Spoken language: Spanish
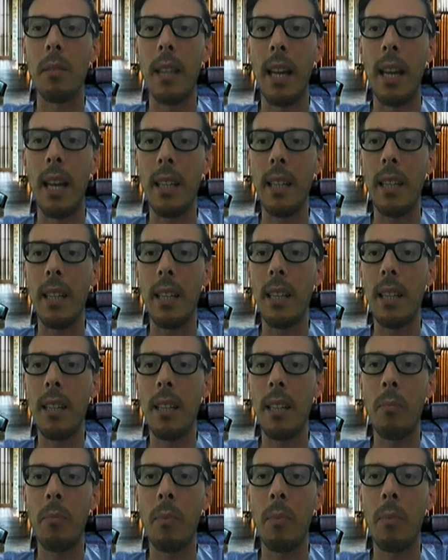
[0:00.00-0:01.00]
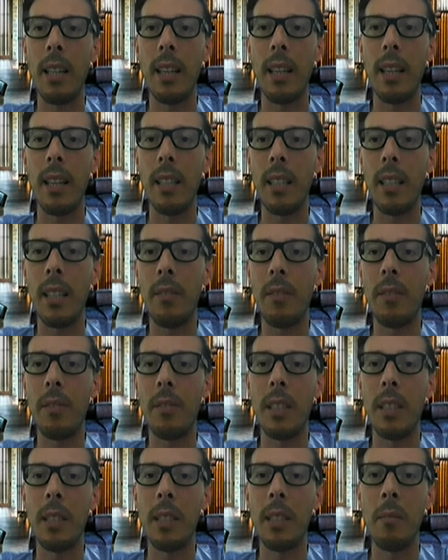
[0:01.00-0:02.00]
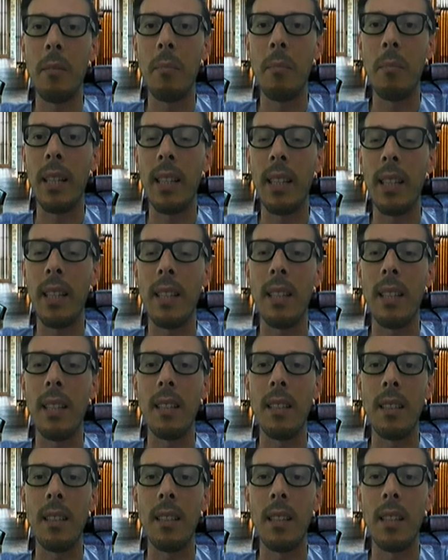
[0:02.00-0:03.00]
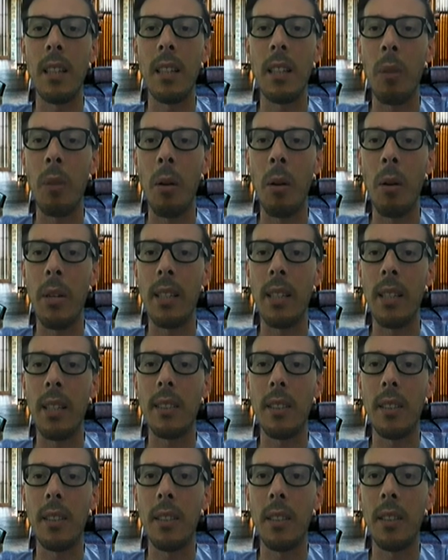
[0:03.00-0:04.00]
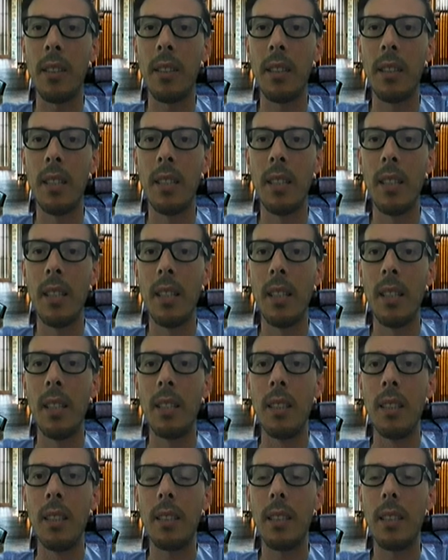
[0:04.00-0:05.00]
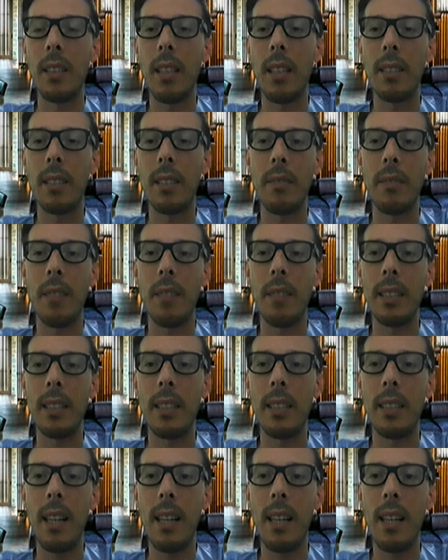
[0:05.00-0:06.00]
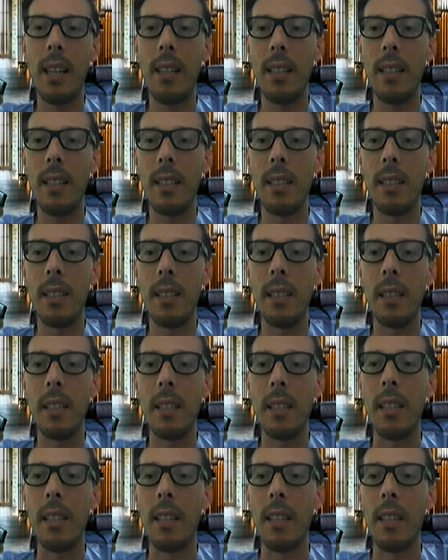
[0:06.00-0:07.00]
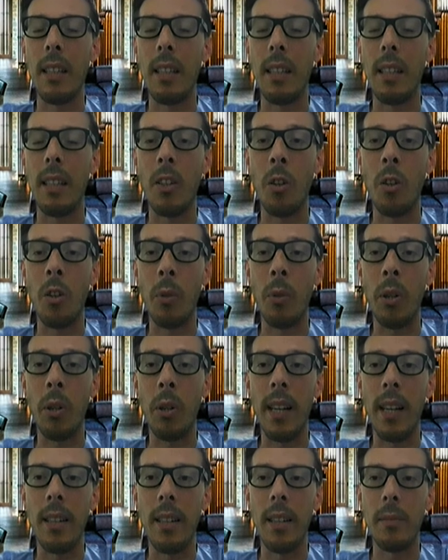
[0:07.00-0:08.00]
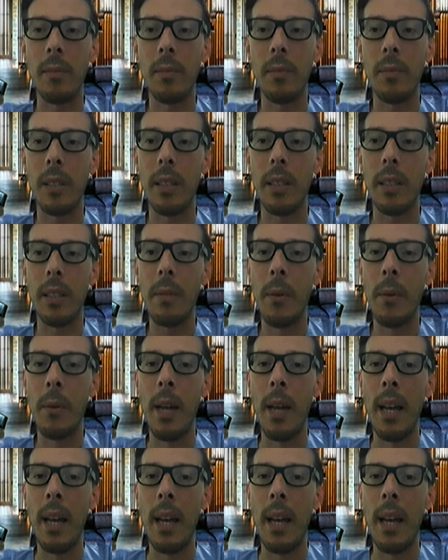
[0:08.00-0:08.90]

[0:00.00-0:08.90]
nariz, para lifting, para... Ah, para todo. Sí, Es facial y, corporal. ¿Tenés,